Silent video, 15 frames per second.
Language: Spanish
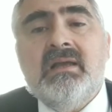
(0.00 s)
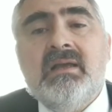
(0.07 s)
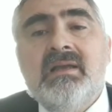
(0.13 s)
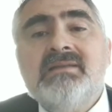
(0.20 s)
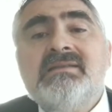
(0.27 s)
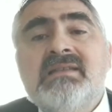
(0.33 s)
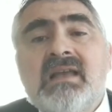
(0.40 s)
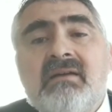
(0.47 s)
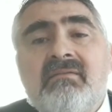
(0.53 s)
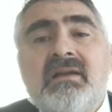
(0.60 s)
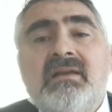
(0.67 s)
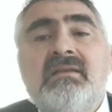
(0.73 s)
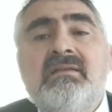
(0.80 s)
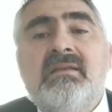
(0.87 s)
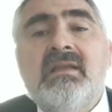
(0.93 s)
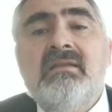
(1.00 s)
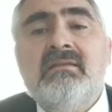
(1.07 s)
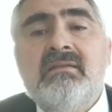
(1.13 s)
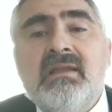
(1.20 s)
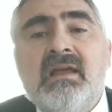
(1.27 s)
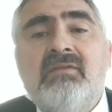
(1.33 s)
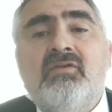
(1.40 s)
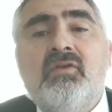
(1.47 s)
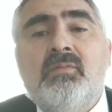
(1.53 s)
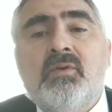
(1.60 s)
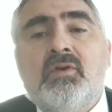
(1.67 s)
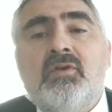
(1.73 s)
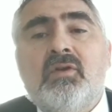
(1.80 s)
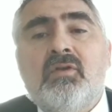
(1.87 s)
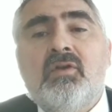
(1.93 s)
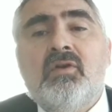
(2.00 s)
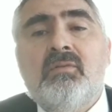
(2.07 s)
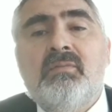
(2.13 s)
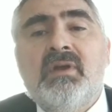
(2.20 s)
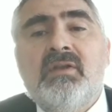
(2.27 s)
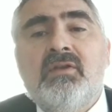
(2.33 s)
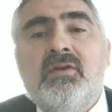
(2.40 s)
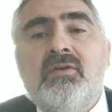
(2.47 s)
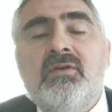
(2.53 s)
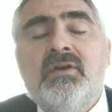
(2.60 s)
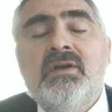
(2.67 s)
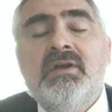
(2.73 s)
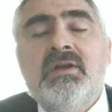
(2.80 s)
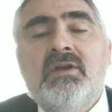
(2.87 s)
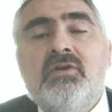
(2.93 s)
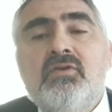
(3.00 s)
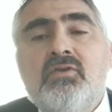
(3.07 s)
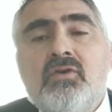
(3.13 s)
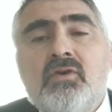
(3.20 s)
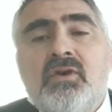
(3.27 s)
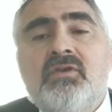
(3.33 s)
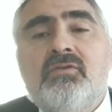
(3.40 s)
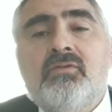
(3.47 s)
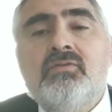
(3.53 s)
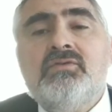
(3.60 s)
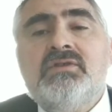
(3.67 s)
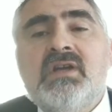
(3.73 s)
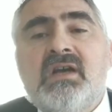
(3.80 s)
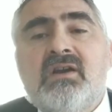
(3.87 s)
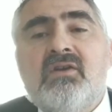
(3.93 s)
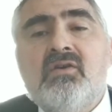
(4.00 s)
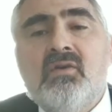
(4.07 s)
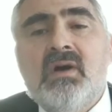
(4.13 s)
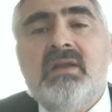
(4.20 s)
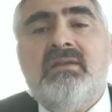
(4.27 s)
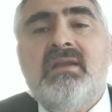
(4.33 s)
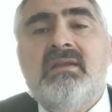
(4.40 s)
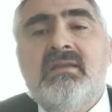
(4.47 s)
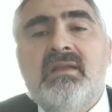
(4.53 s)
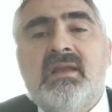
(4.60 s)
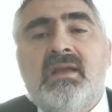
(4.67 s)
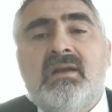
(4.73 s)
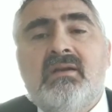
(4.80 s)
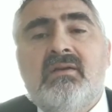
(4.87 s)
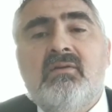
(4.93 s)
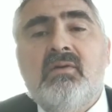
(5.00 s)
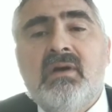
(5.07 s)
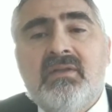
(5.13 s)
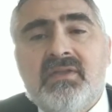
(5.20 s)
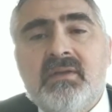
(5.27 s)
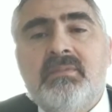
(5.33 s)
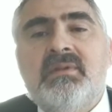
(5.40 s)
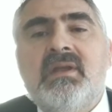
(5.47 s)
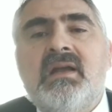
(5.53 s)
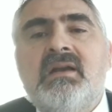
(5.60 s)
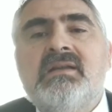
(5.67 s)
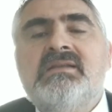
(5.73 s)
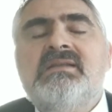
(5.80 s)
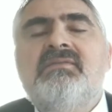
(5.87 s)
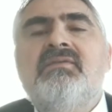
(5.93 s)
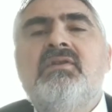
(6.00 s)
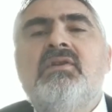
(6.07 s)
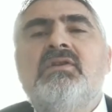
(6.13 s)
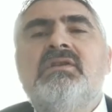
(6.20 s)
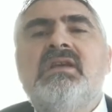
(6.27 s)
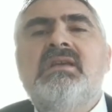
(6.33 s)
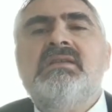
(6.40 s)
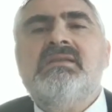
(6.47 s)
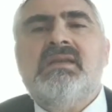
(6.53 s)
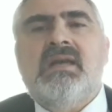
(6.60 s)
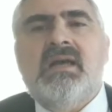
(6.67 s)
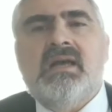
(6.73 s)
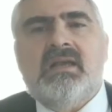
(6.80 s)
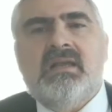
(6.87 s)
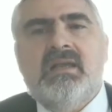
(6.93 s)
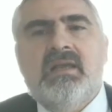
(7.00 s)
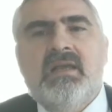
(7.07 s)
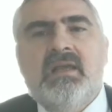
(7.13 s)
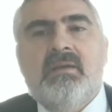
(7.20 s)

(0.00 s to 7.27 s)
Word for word: estaba intentando por todos los medios no escuchar, no atender, no aceptar las tefilot de Itzhak